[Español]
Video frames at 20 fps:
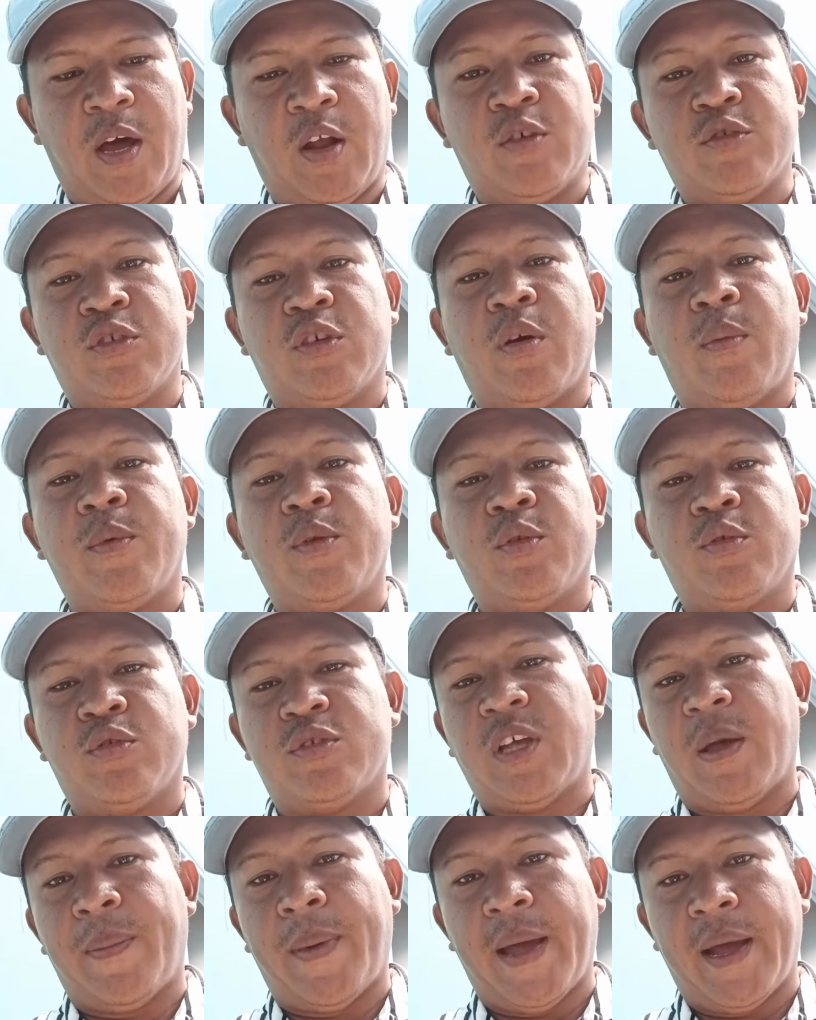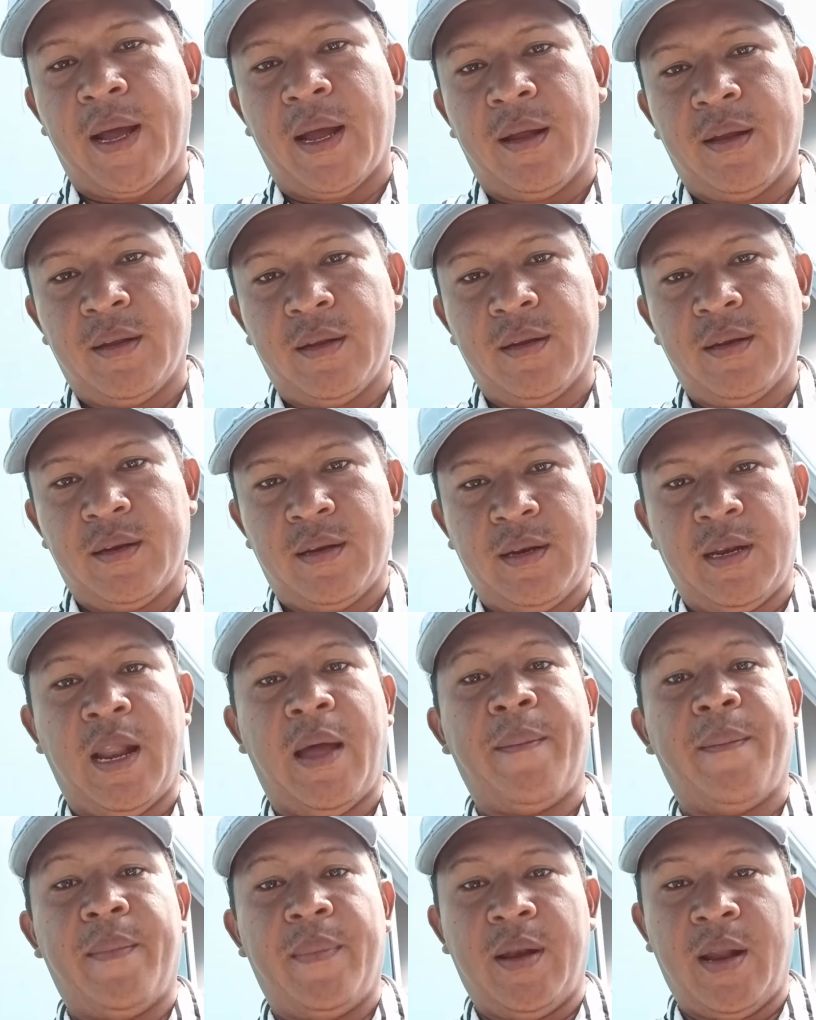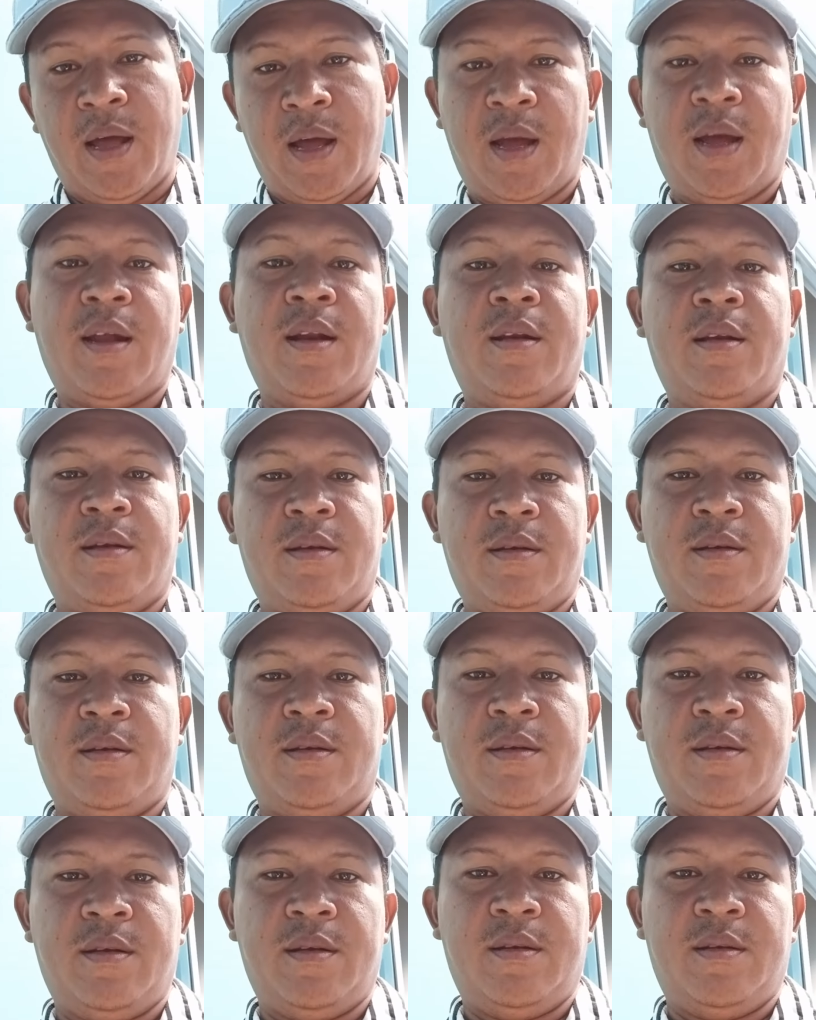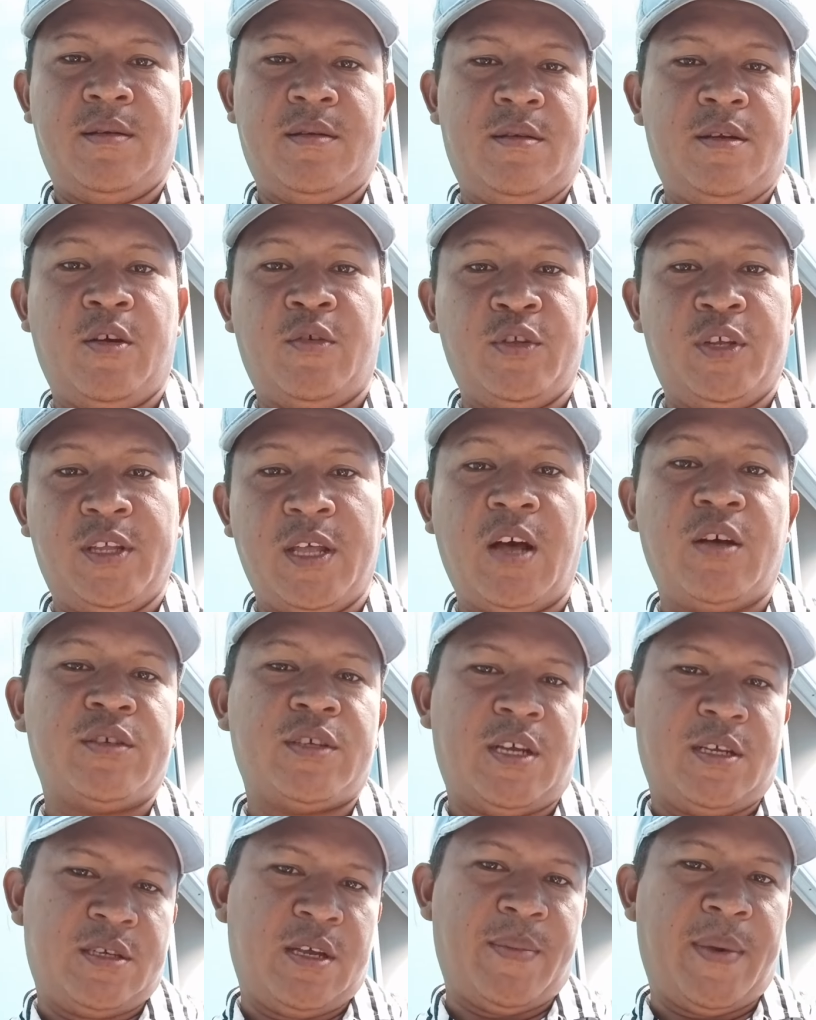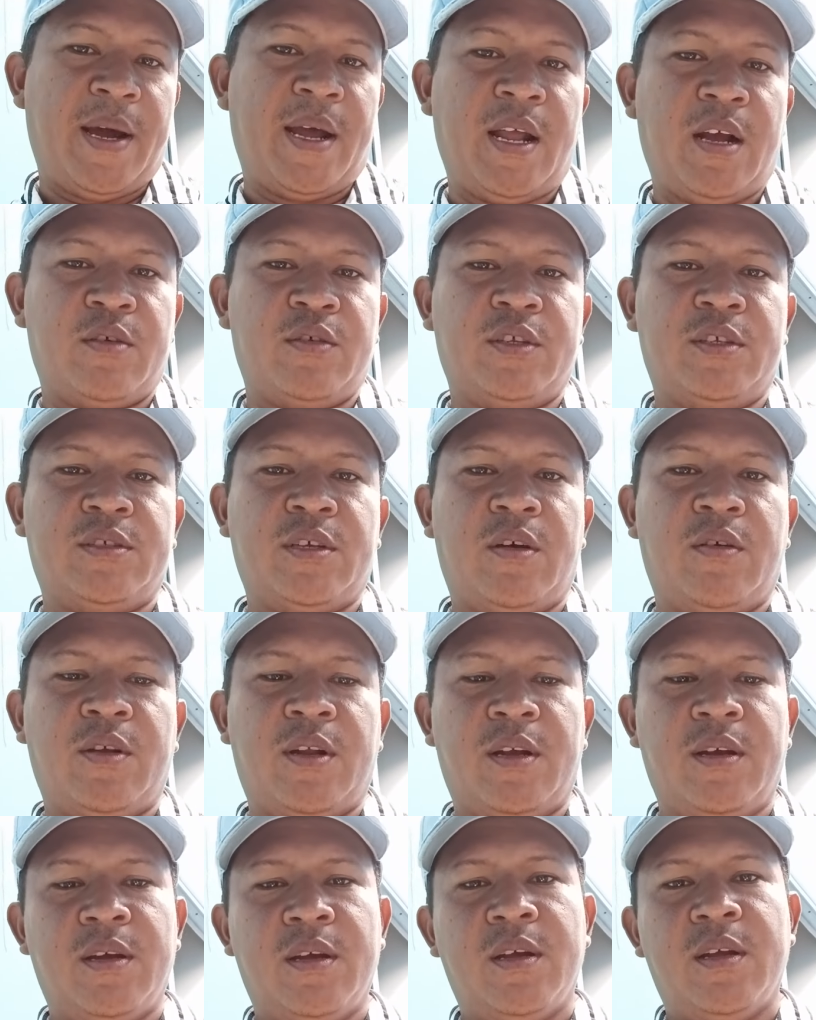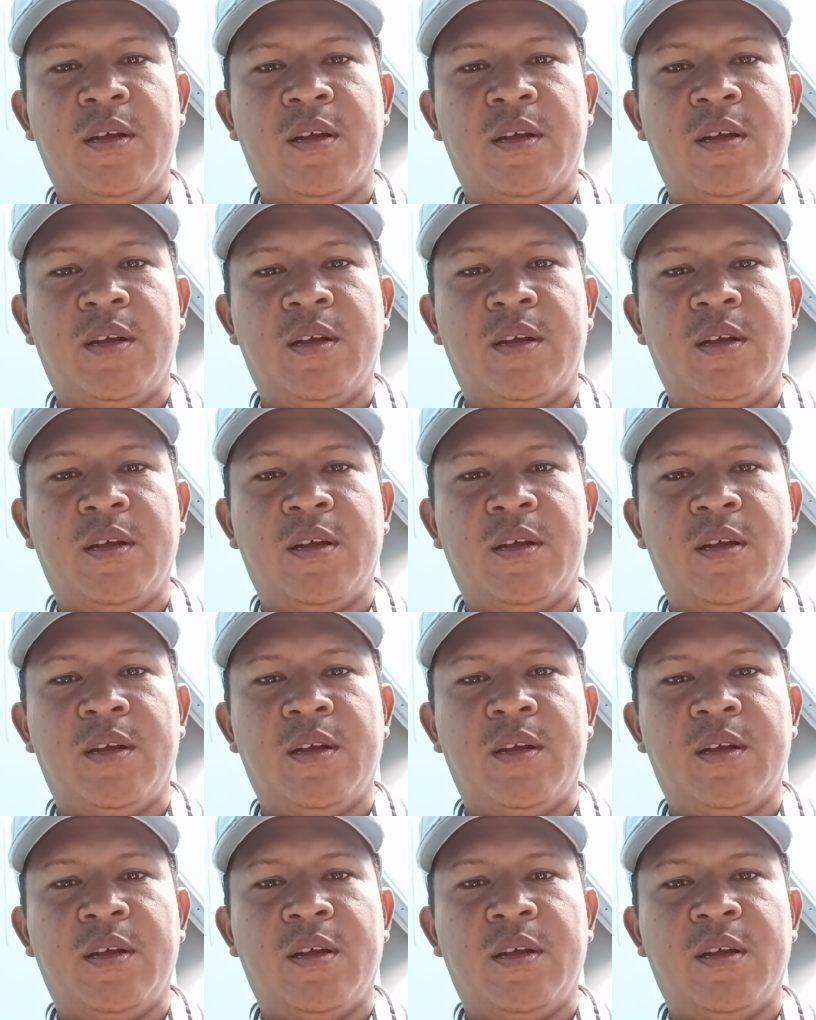A los 5 minutos se apaga la unidad, o sea, se apaga la condensadora